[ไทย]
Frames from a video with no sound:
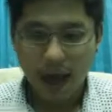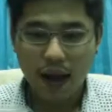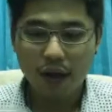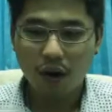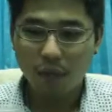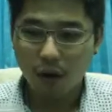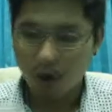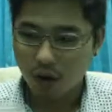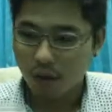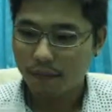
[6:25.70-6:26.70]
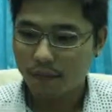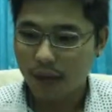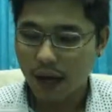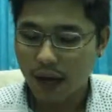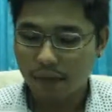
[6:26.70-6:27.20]
กไม้หอ
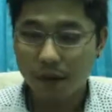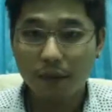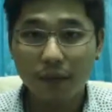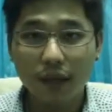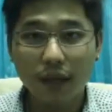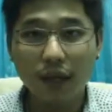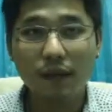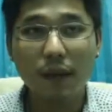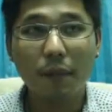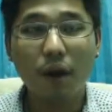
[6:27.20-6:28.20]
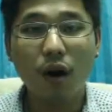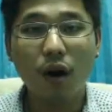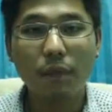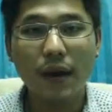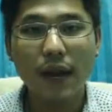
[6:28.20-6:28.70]
มๆนะครับแล้วก็มีกลิ่นแบบอ
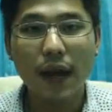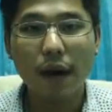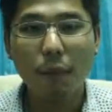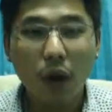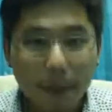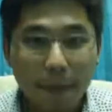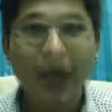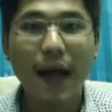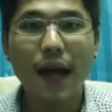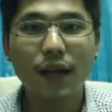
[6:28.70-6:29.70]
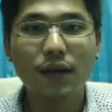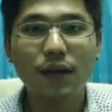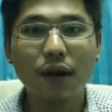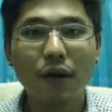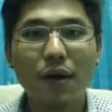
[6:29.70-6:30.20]
อกเป็นแนวผลไม้
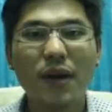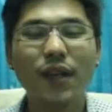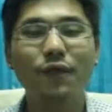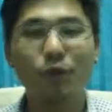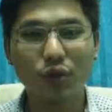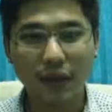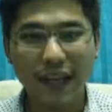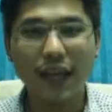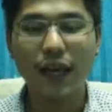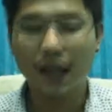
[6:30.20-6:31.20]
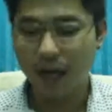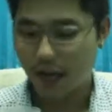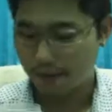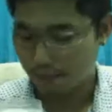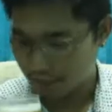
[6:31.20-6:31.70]
เขาเรียกว่ากลิ่นฟรุตตี้นะ
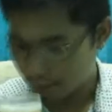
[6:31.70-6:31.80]
ครับ